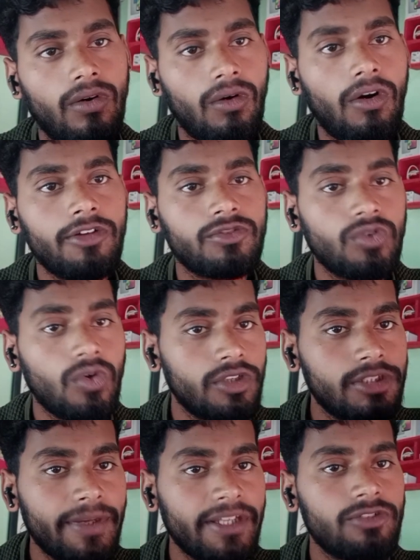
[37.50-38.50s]
और जो इस
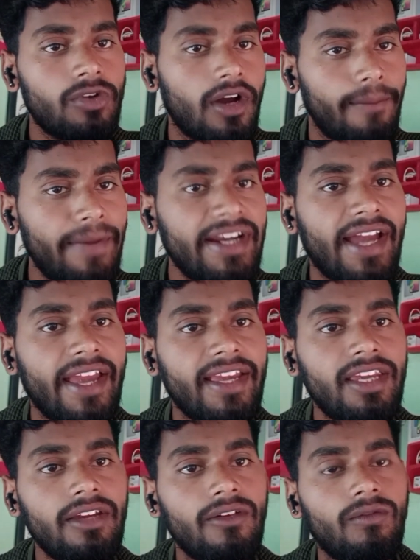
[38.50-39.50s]
पर जो कमेंट
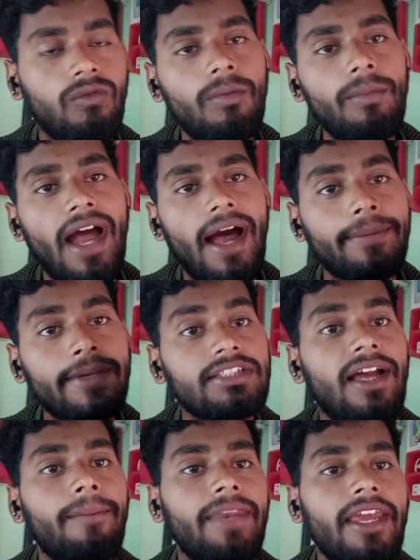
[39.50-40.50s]
आएगी वो मैं आपके
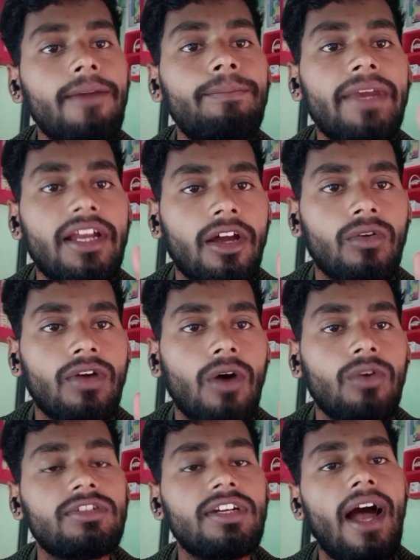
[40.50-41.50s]
सामने ही पिक करूंगा
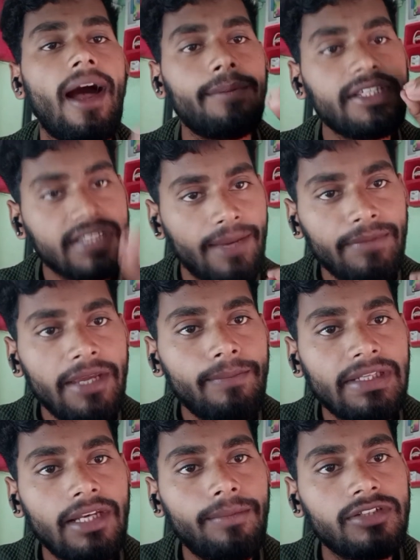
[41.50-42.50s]
उसका आपके सामने ही
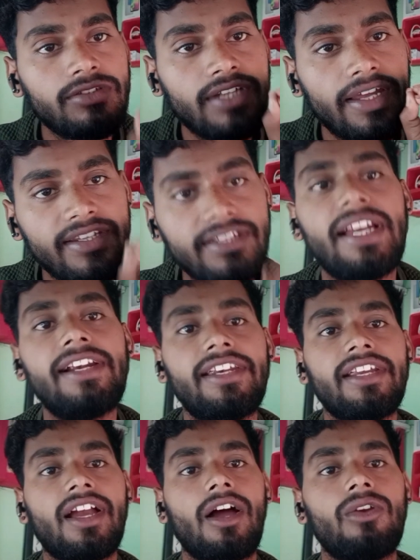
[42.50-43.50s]
मतलब इसका रिजल्ट
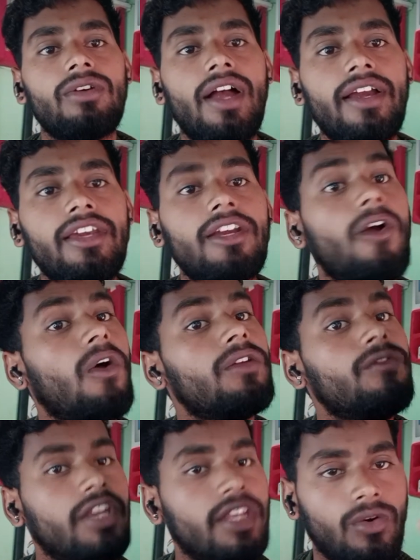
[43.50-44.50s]
निकालूंगा कि कौन
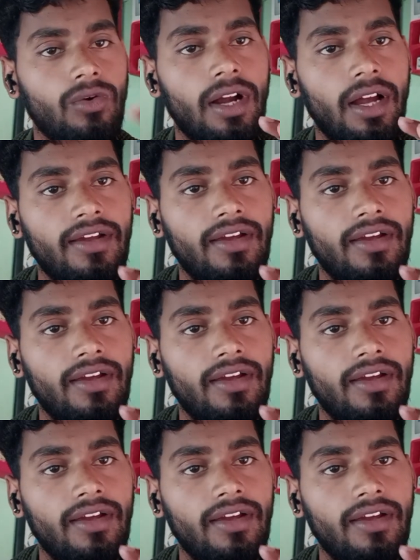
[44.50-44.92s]
विनर होगा